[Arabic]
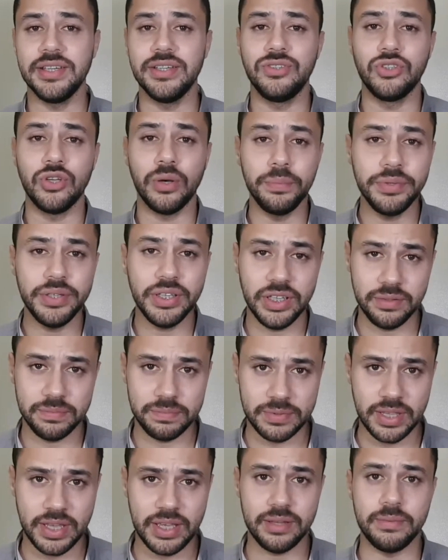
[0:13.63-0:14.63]
الطبيعي
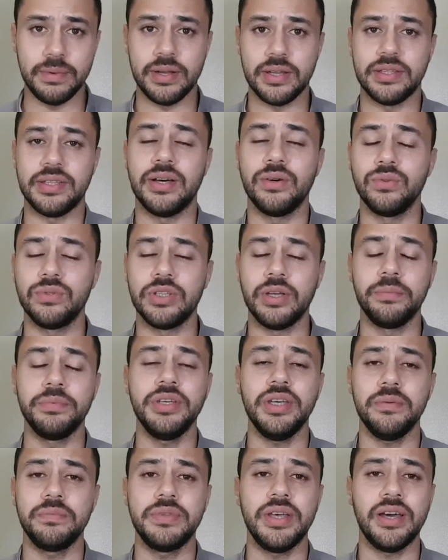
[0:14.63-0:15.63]
بتاع البلد او
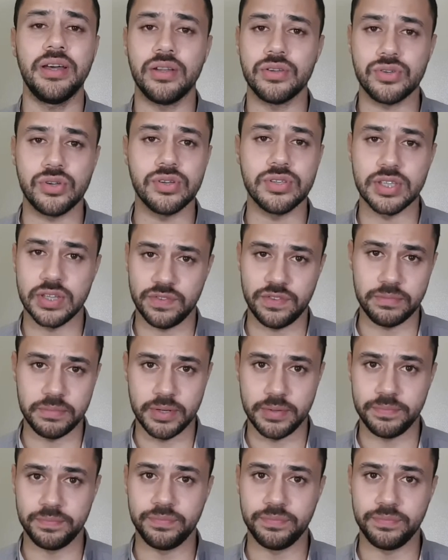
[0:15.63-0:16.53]
الطبيعي بتاع الاشخاص اللي في البلد